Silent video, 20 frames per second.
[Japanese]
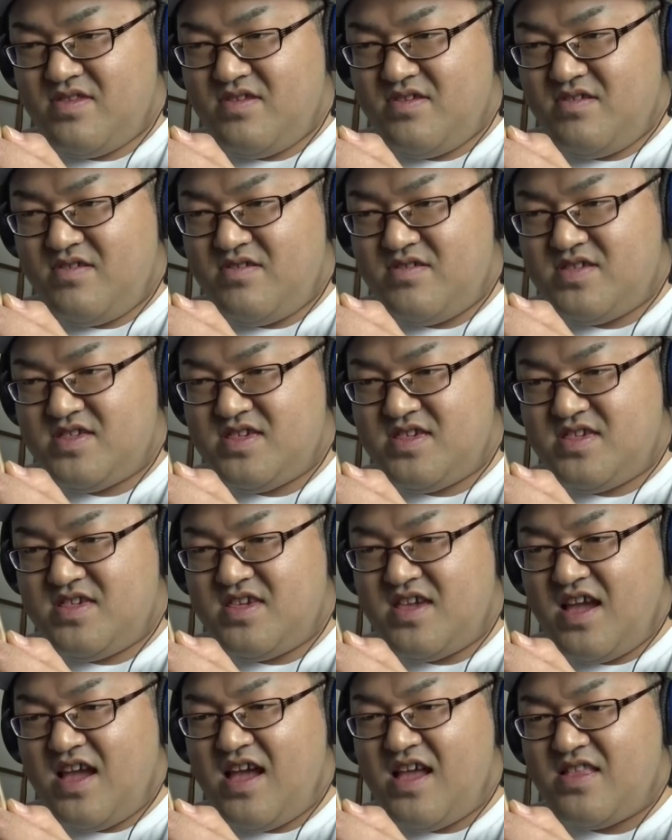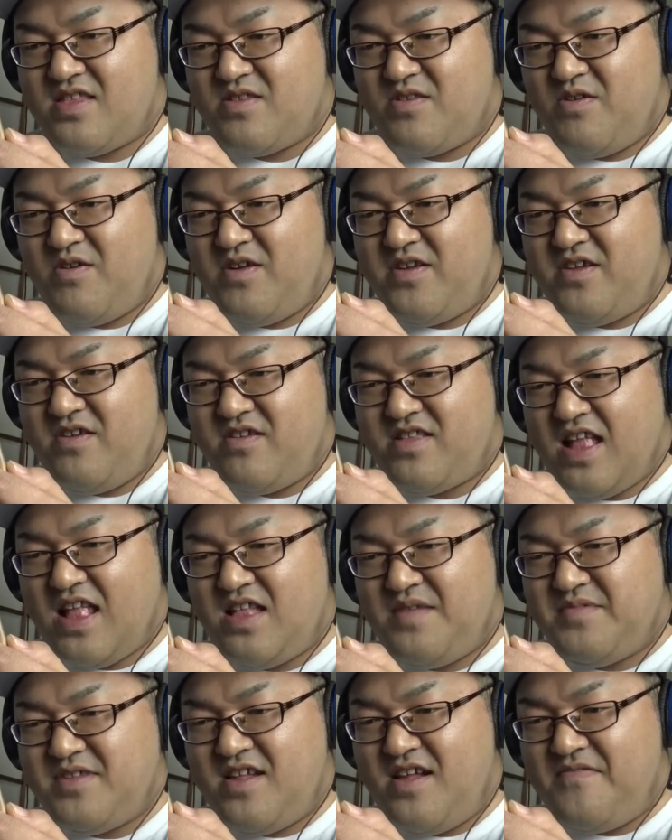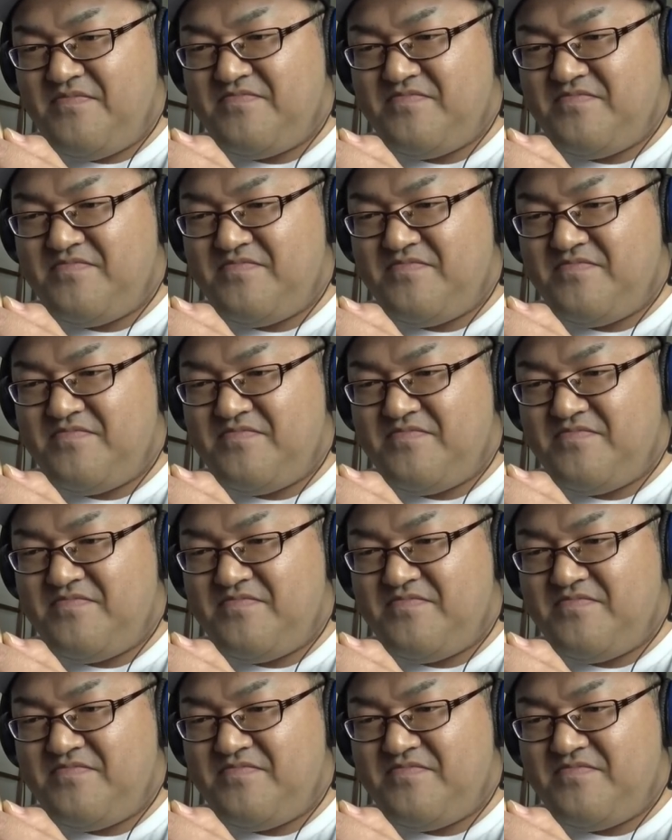よっしゃ、投了頼むぞ。